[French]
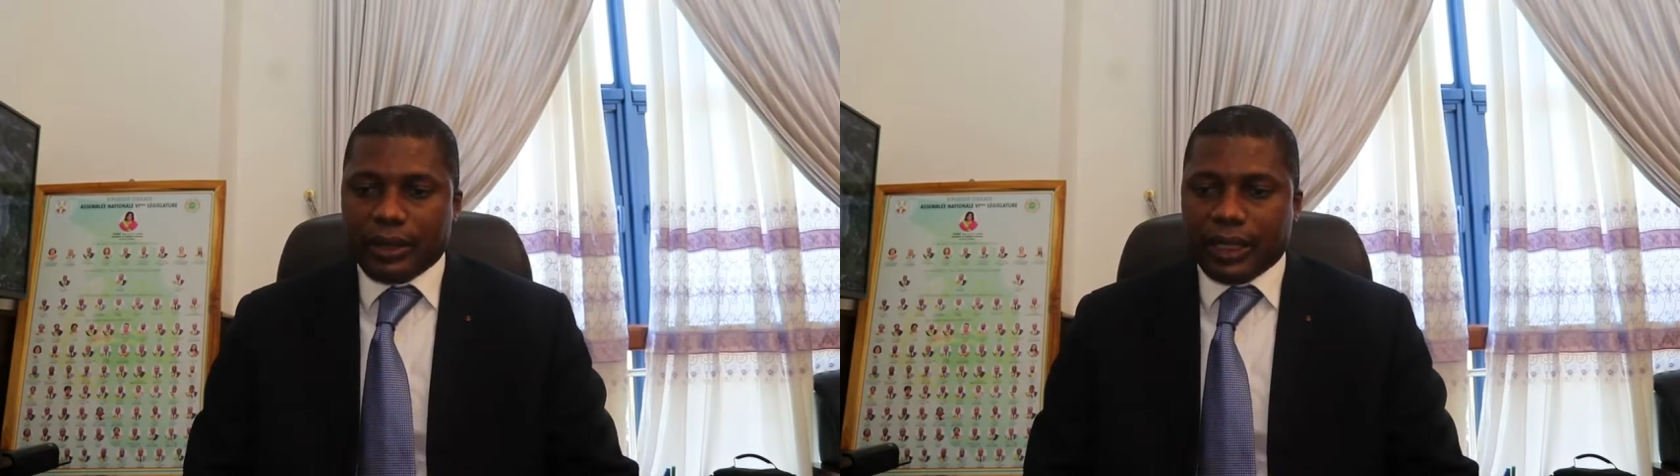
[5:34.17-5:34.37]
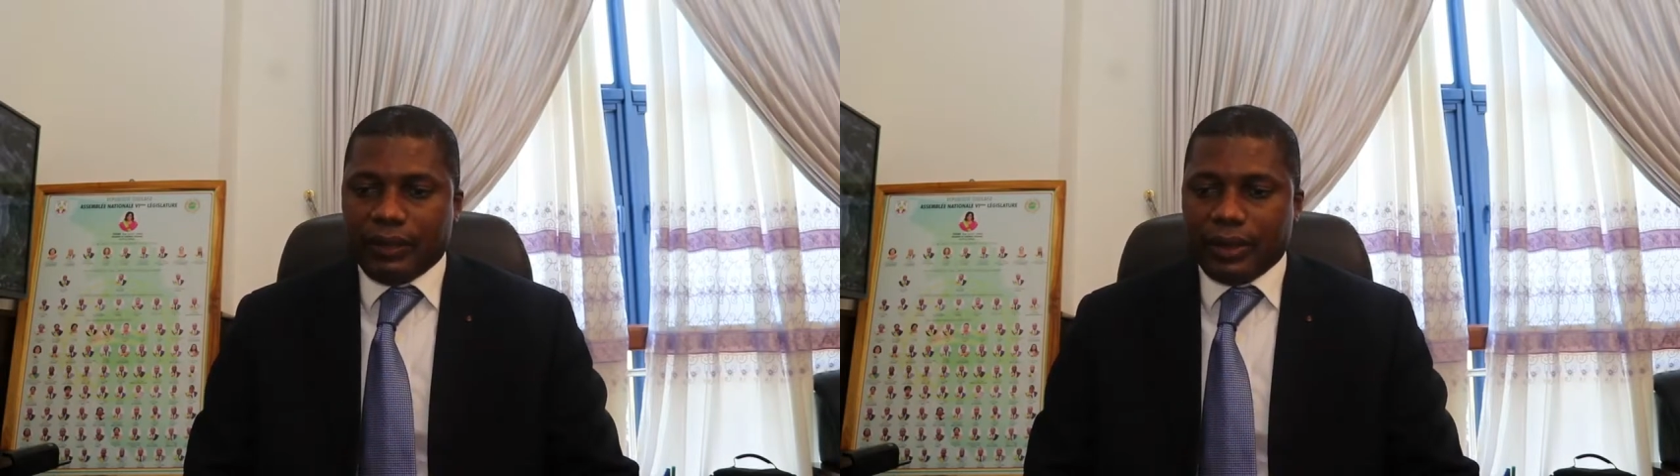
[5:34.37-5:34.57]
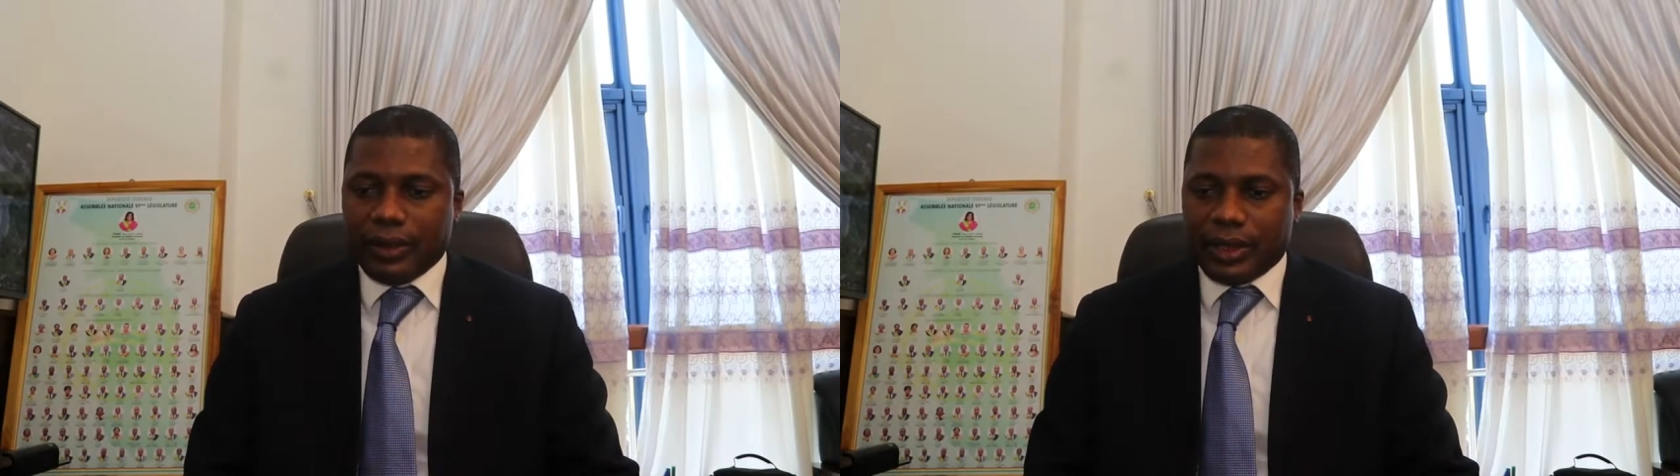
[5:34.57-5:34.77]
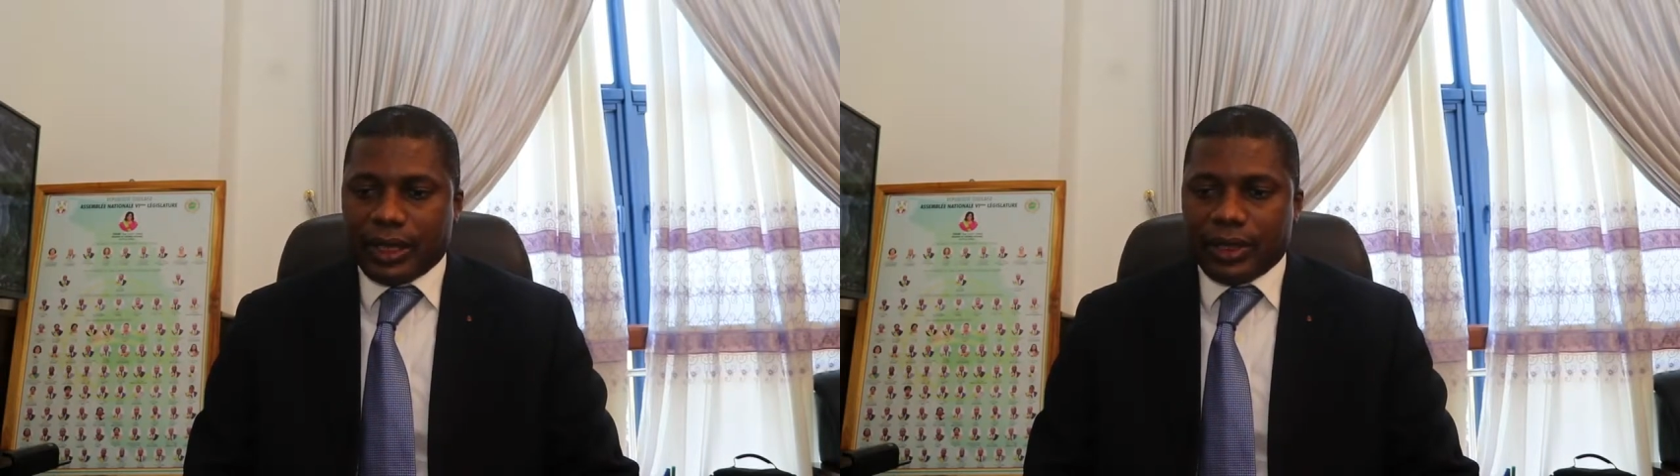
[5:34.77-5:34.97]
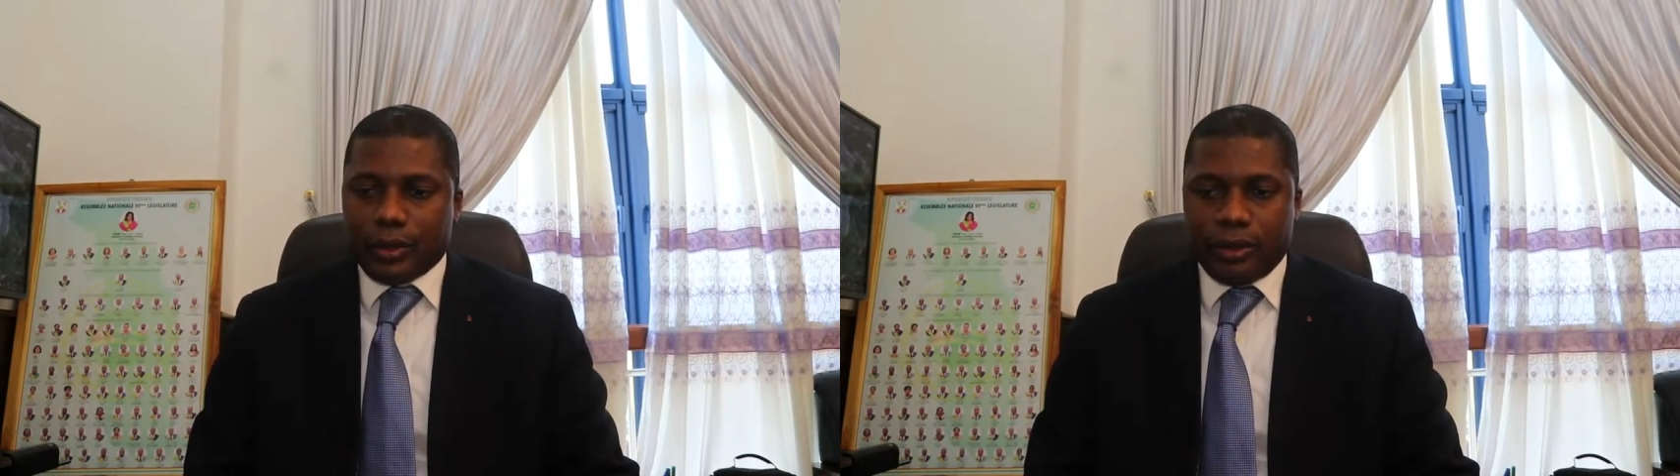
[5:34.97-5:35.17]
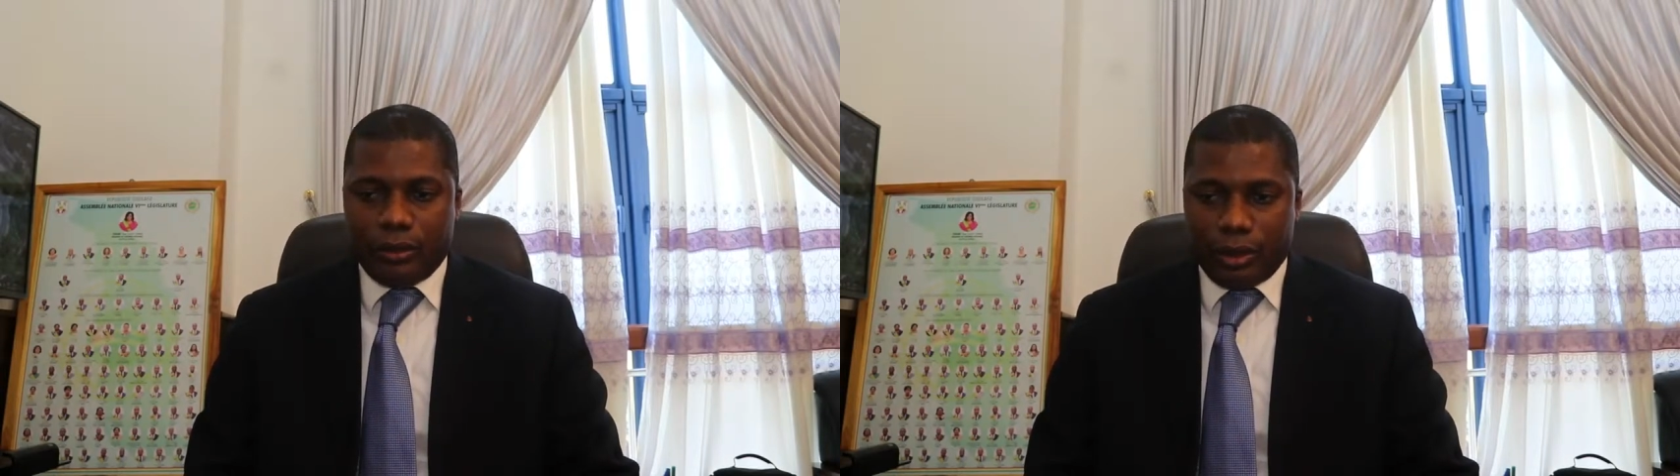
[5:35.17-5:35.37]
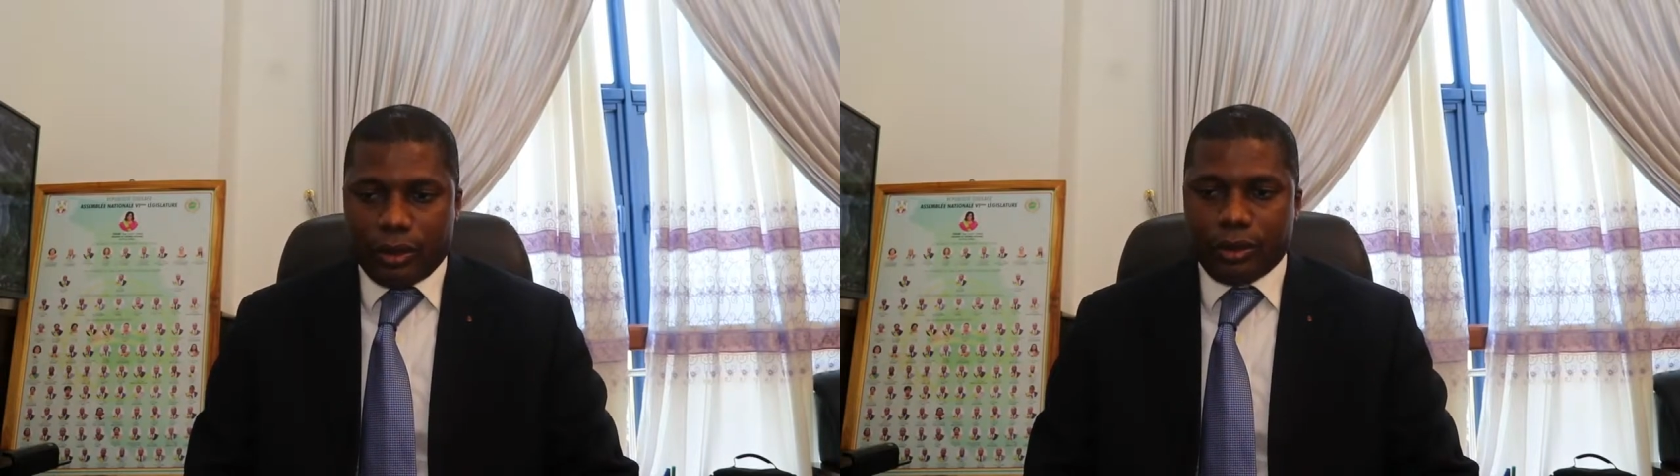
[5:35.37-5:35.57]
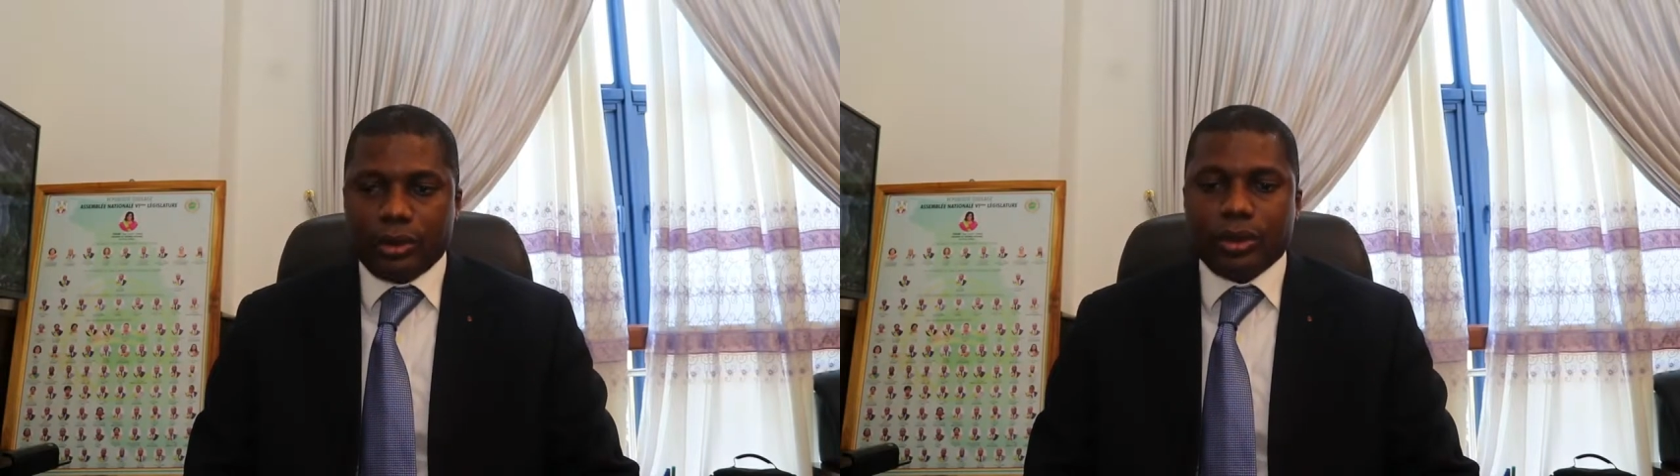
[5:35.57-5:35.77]
travail de terrain suivent
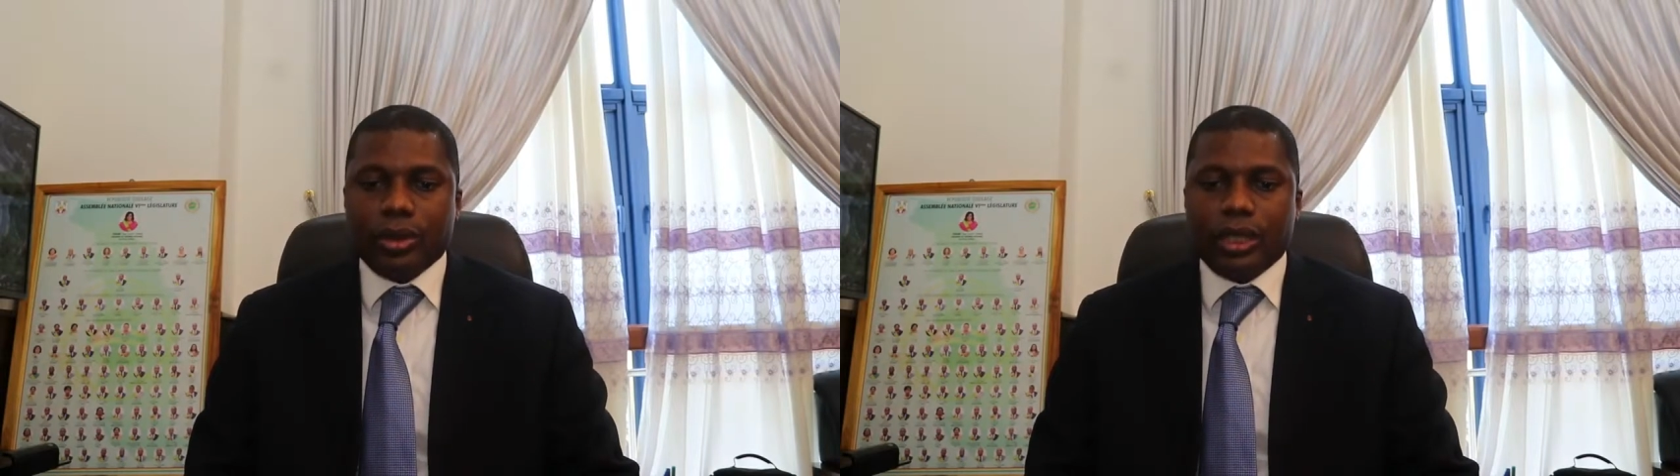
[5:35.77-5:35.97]
leur cours,